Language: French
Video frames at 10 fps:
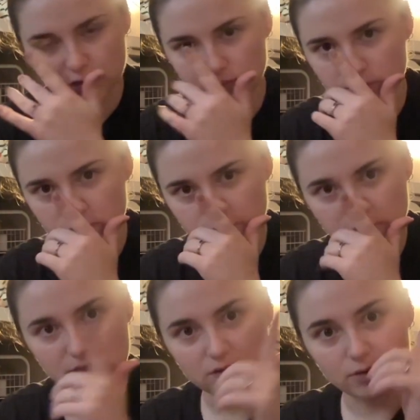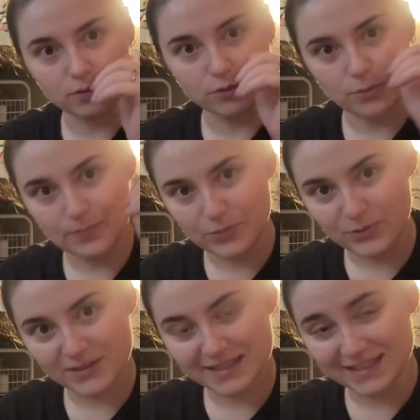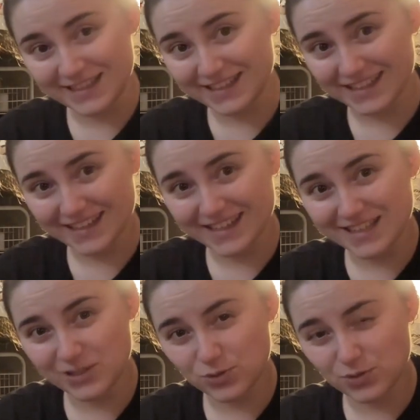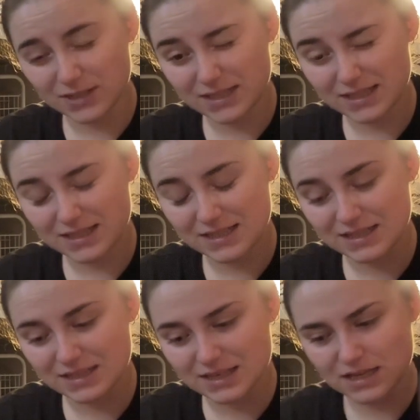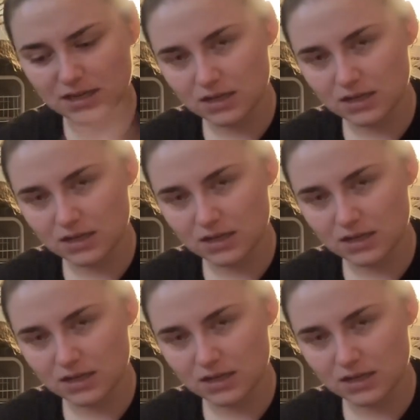je vous le mets dans le petit i juste ici.